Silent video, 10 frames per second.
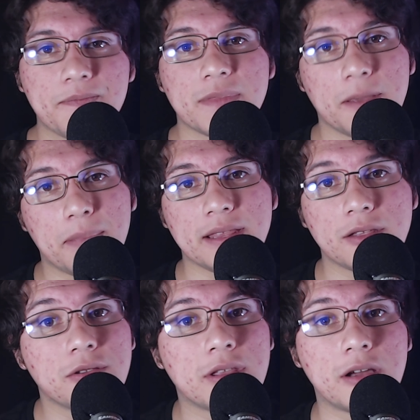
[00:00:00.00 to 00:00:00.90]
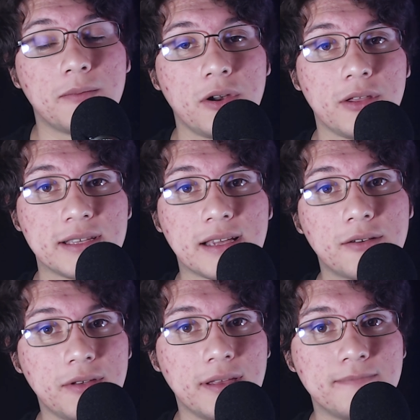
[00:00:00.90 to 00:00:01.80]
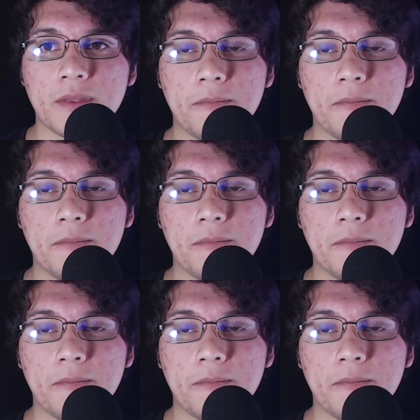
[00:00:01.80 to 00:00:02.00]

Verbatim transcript: dependiendo de cómo lo desarrollen,